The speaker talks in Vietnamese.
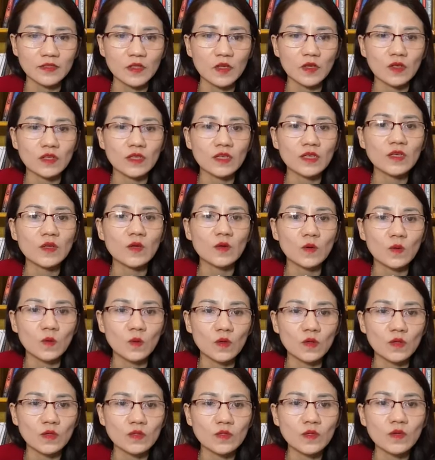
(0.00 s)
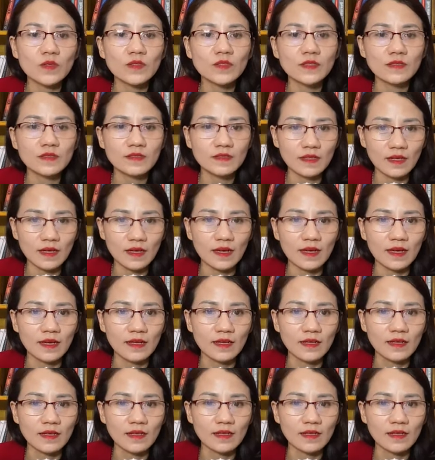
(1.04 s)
lựa chọn những cái đồ uống tốt cho cơ thể